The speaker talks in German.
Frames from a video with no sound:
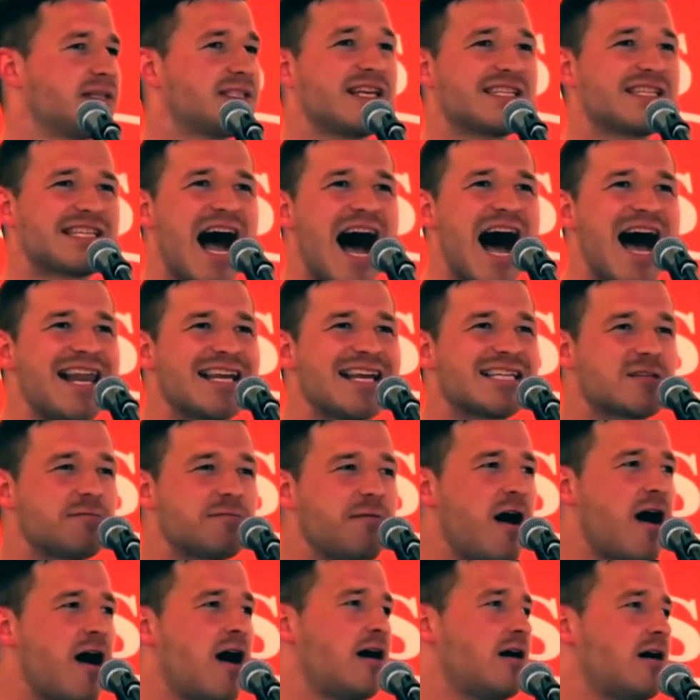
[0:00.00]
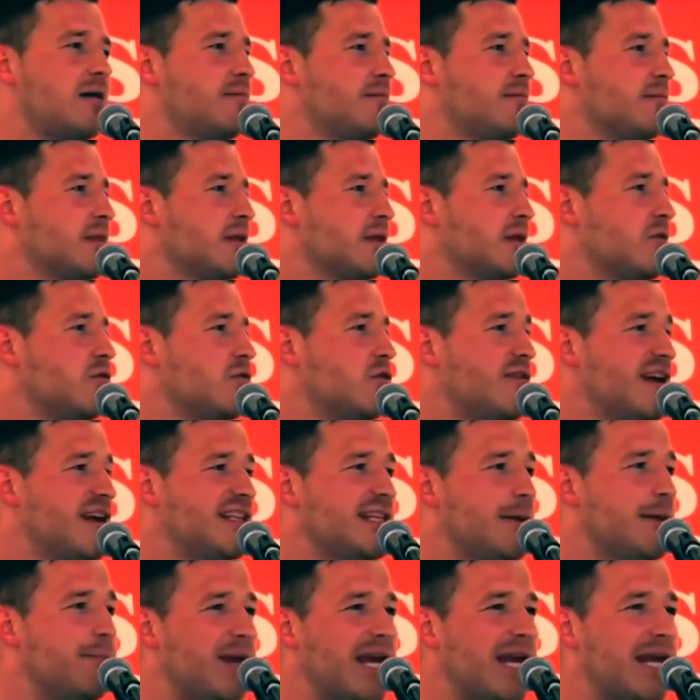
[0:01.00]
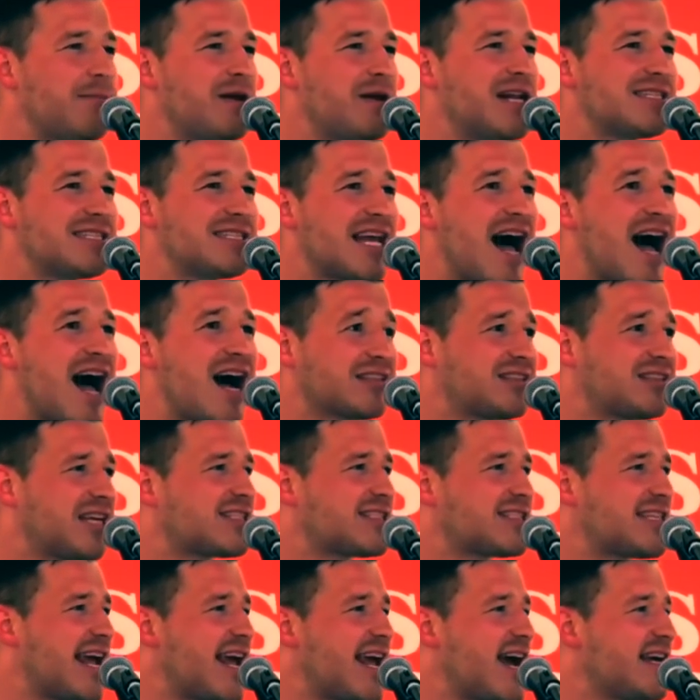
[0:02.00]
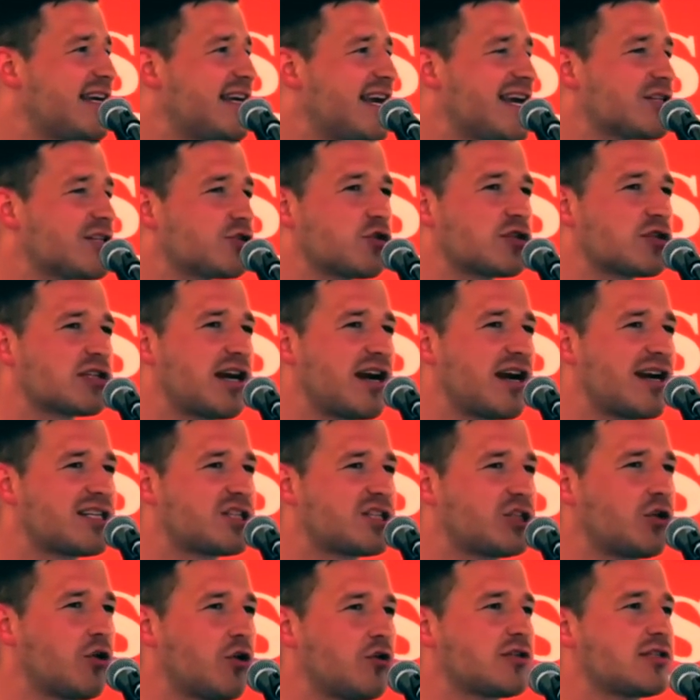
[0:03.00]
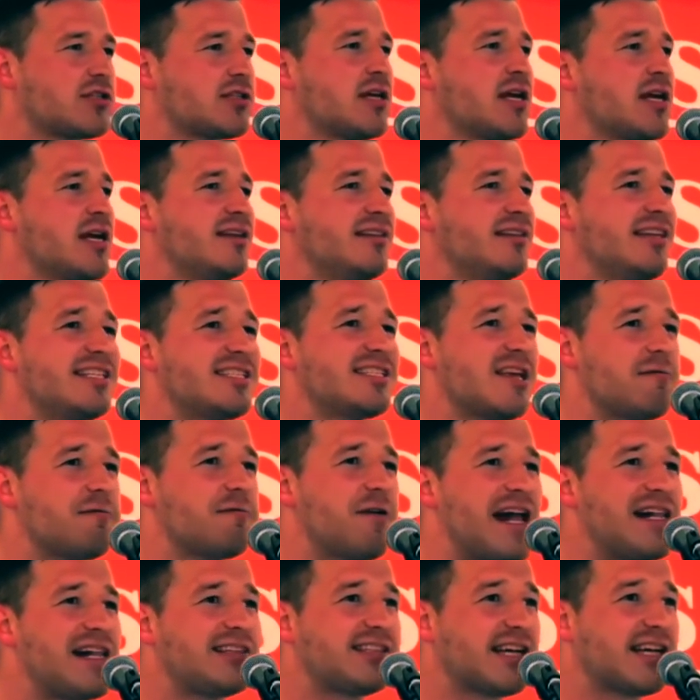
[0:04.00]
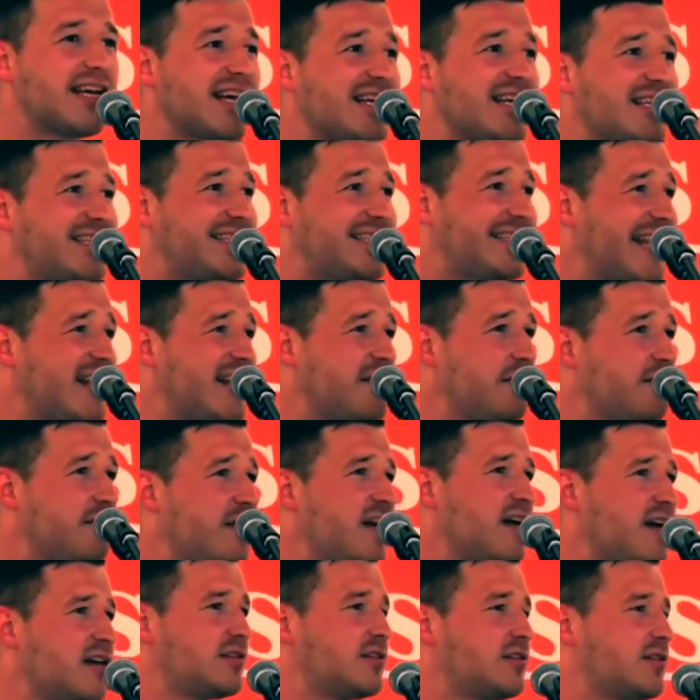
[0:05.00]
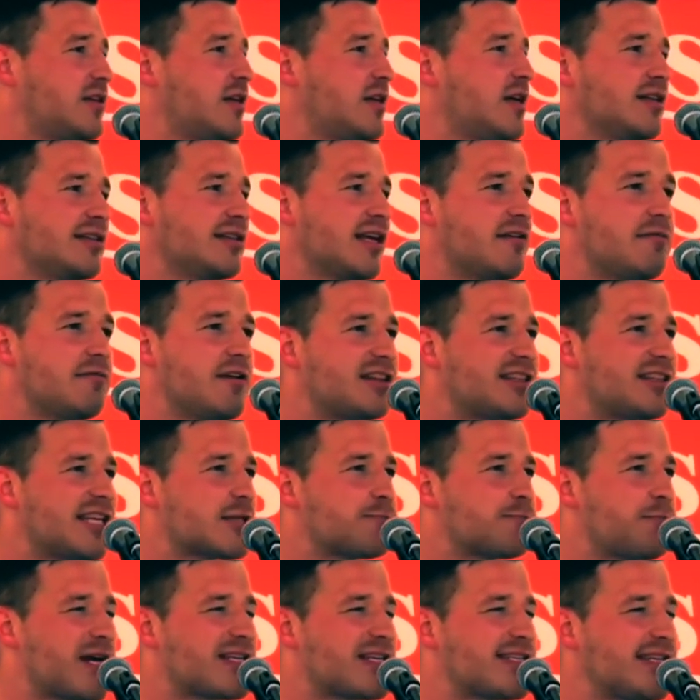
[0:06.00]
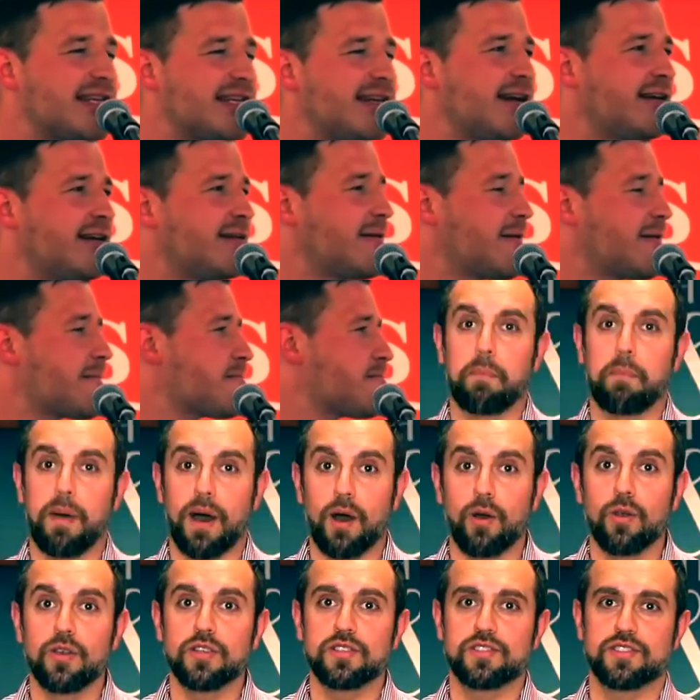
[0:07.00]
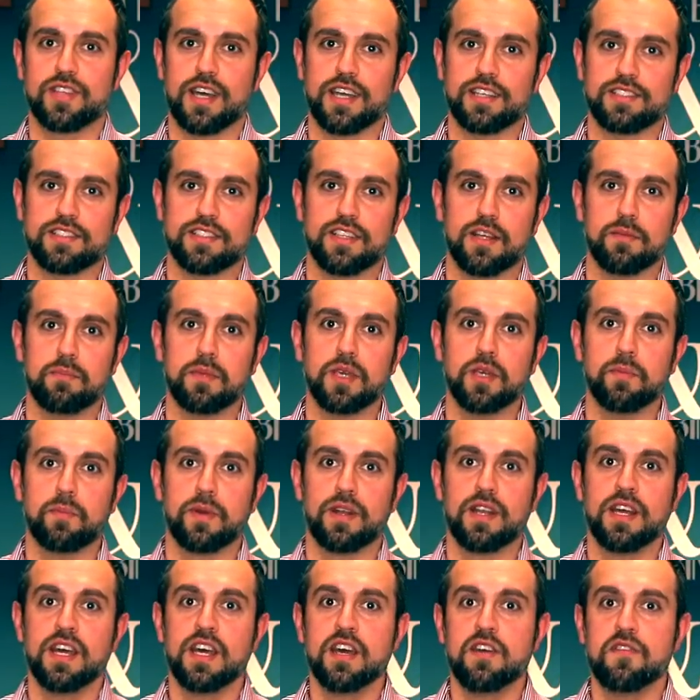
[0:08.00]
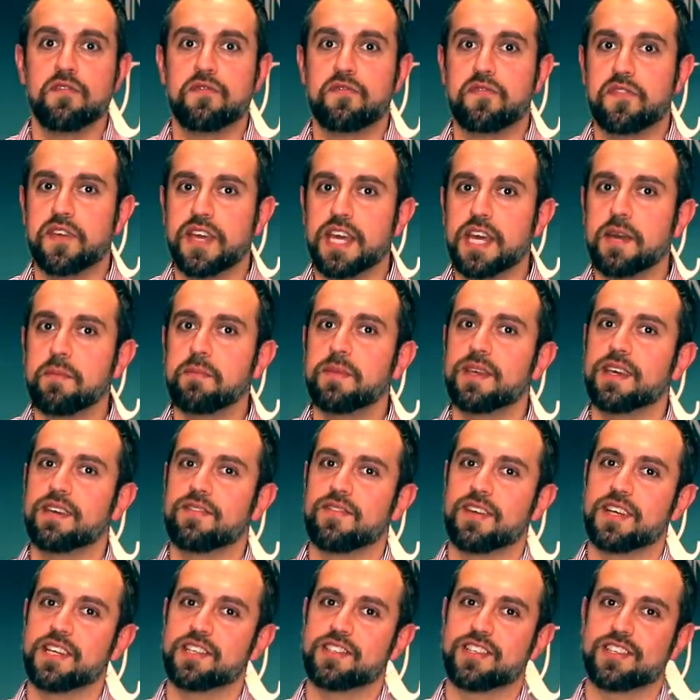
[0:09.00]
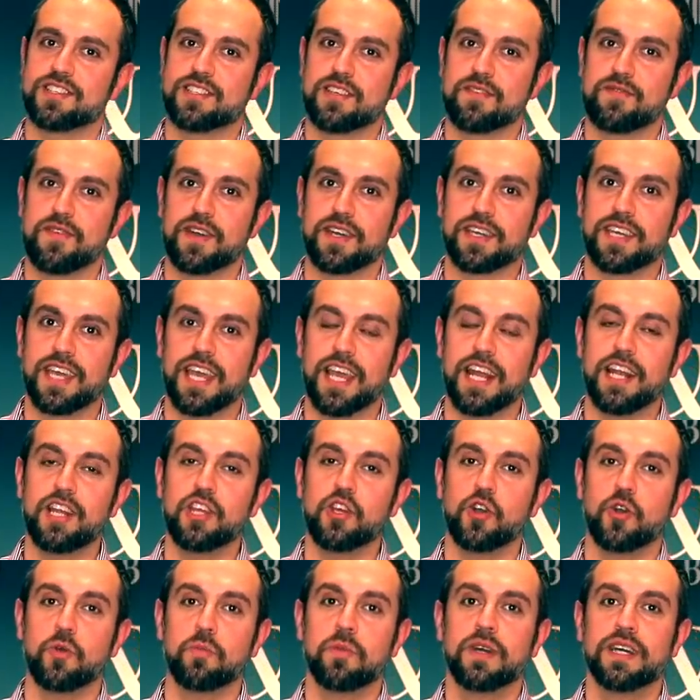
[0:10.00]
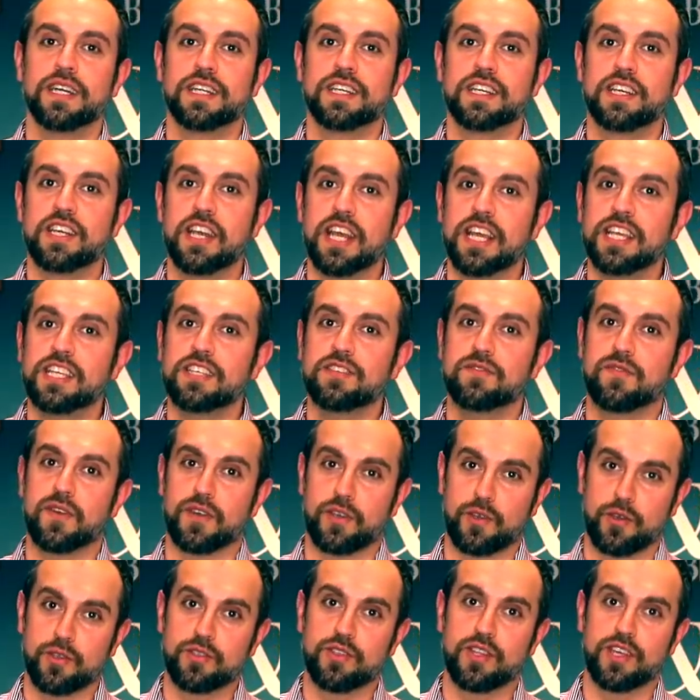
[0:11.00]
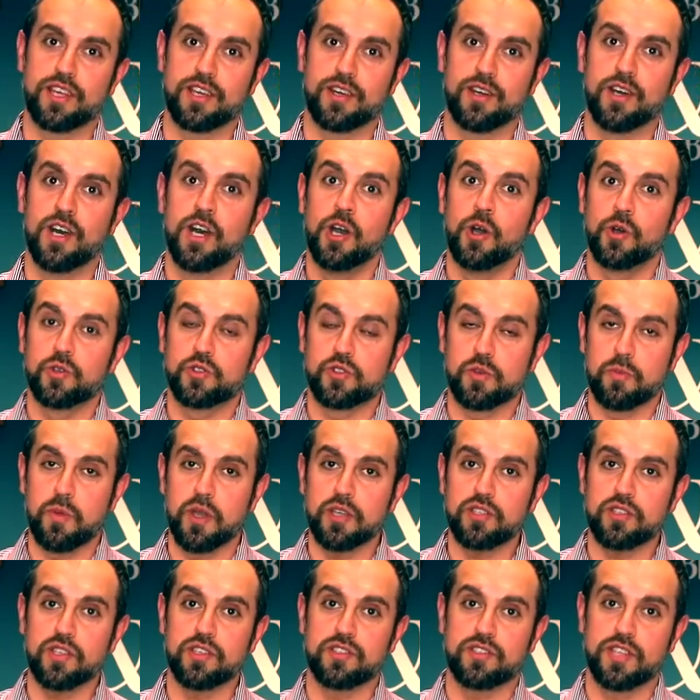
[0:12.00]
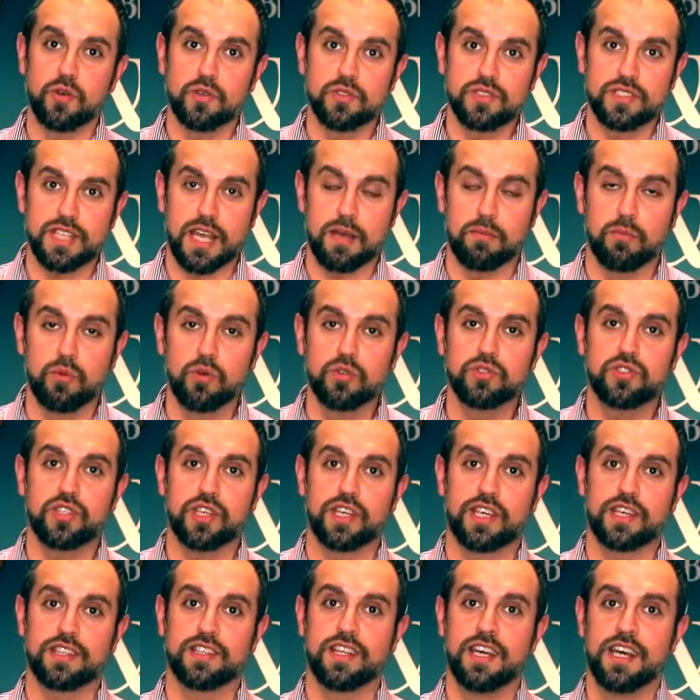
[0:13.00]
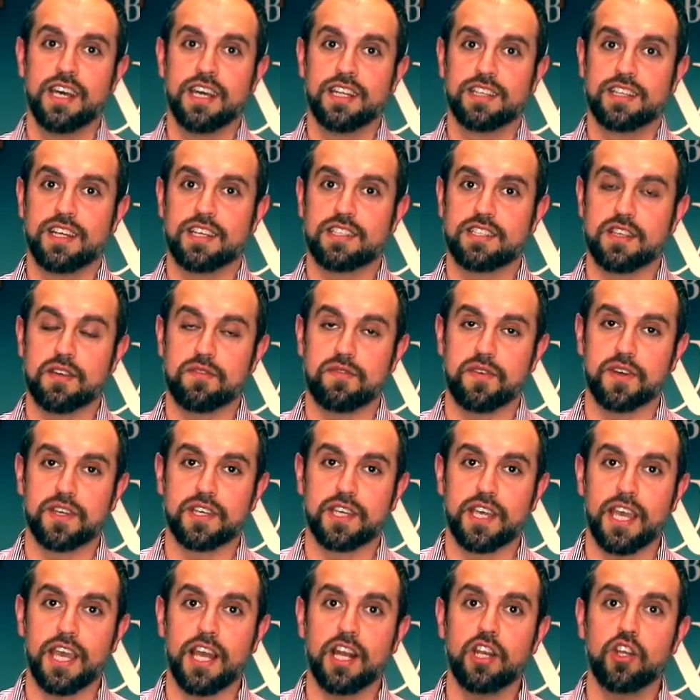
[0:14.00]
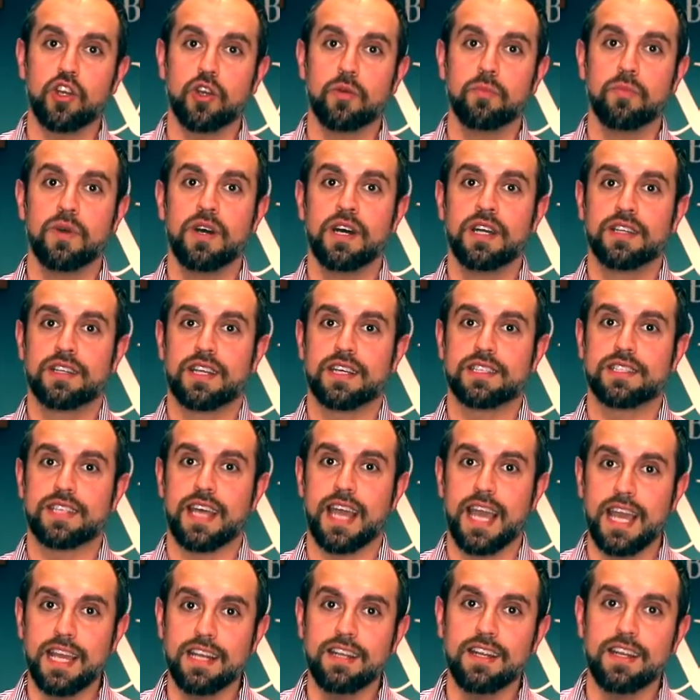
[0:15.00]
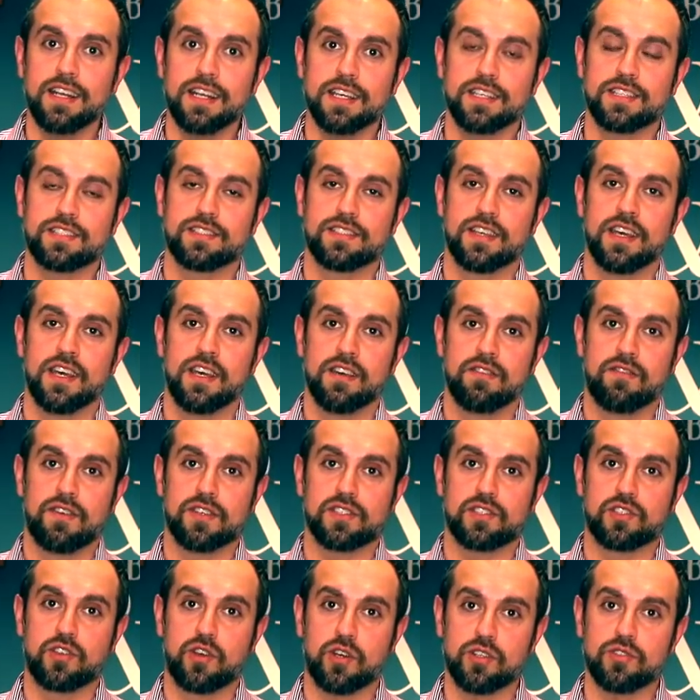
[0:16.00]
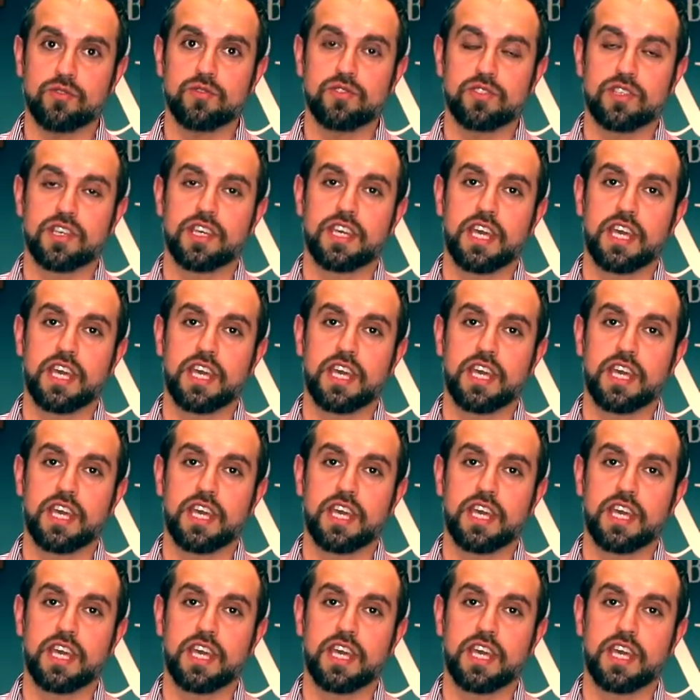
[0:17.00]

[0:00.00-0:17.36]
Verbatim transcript: Es ist alles wahr. Und wenn die Bibel sagt, dass der Herr Jesus Christus diese Welt richten wird, dann wird das passieren. Paulus sagt in der Bibel, wehe mir, wenn ich das Evangelium nicht verkündige. Und so möchte ich uns ermutigen, das Evangelium, das helle Licht, was Gott uns